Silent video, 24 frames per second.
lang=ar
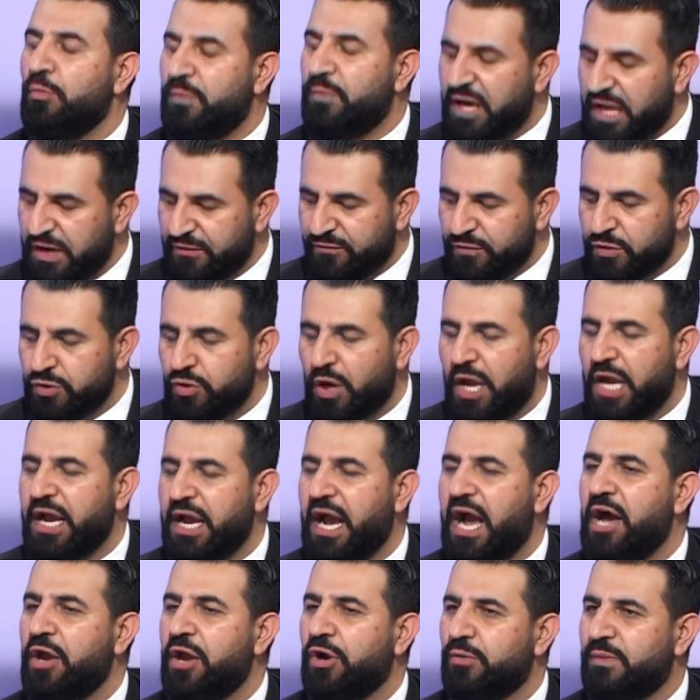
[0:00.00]
وبعرف انه
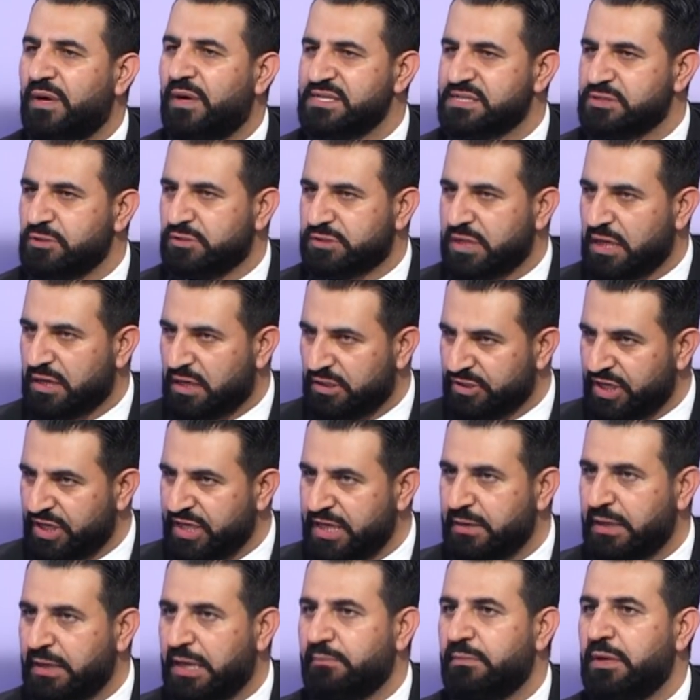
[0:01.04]
حيعانوا مع السلطه
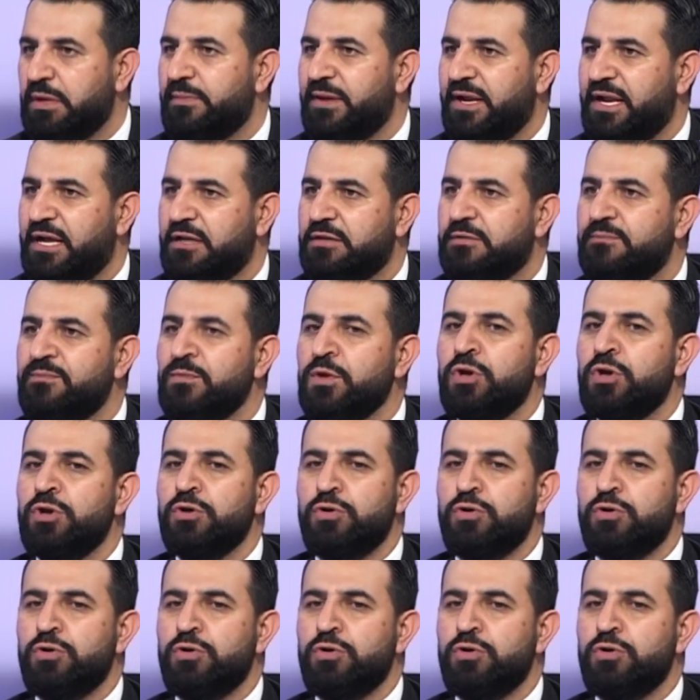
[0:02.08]
القضائيه يمكن بالبلد